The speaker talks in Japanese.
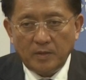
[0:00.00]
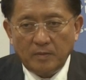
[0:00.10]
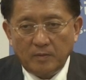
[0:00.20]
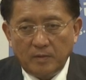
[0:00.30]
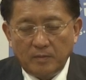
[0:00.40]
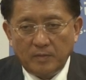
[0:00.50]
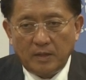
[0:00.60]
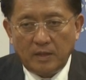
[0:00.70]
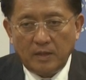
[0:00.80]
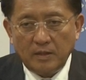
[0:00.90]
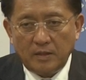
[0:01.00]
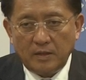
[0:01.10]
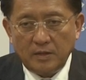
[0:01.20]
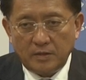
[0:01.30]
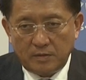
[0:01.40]
までも、まあ、
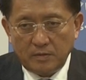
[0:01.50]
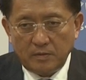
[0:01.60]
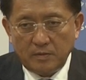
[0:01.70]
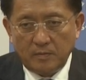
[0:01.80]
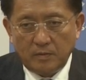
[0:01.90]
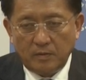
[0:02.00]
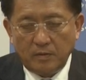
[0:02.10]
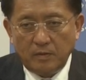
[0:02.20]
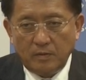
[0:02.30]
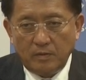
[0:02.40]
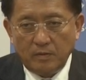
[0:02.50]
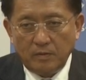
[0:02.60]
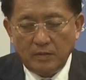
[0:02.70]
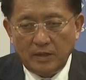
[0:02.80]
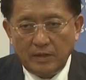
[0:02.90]
IT 室も同
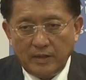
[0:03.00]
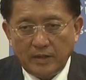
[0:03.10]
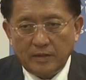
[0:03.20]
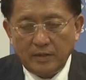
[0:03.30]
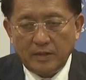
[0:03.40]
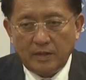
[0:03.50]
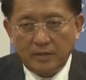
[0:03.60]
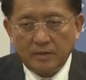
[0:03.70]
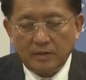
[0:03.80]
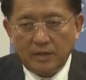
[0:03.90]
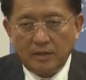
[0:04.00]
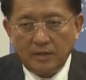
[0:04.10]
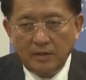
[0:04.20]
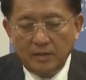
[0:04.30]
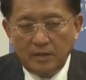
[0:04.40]
様にやってきたんですが、
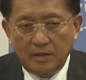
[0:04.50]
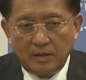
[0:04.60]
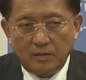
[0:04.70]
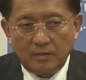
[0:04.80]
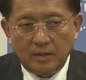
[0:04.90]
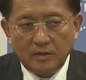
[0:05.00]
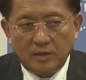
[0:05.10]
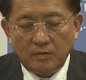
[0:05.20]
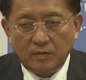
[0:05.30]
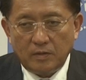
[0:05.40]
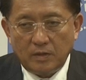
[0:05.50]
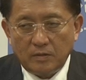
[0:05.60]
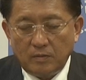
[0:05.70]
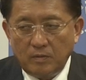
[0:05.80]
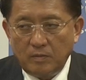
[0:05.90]
あのデジタル庁は
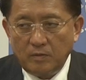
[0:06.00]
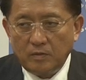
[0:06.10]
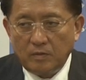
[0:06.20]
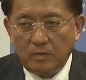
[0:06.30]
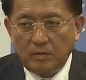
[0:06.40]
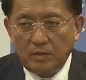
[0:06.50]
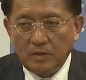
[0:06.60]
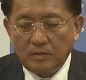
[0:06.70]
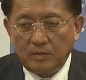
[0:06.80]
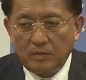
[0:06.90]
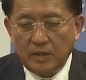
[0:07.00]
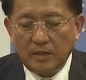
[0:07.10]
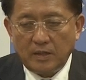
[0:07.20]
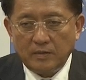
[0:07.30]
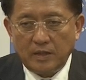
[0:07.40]
そこをもっとその
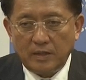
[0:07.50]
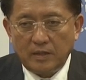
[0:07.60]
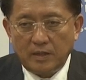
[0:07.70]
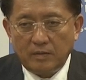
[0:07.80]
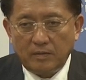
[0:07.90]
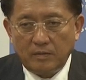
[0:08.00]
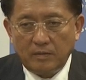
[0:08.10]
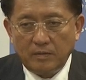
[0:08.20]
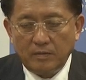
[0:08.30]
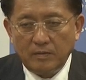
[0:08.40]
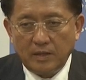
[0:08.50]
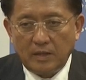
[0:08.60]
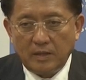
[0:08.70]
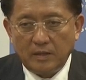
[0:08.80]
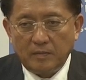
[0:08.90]
厳格にやりたいというふうに
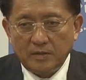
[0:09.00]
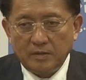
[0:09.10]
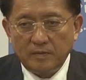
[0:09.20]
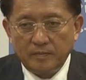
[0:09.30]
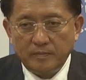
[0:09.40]
考えています。